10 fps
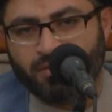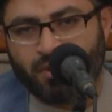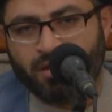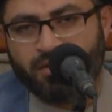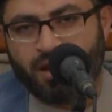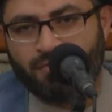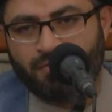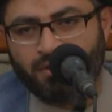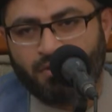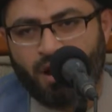ولذا
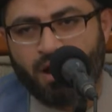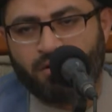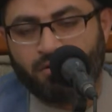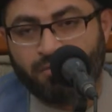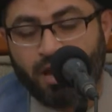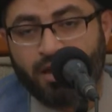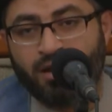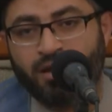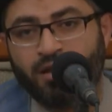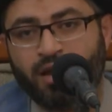في دعاء
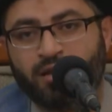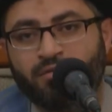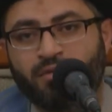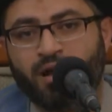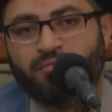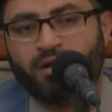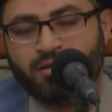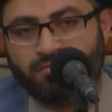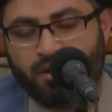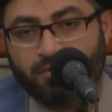كميل الامام
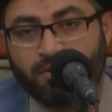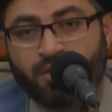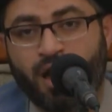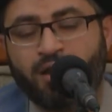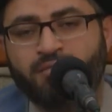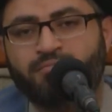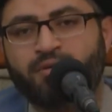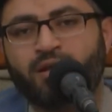علي بن ابي طالب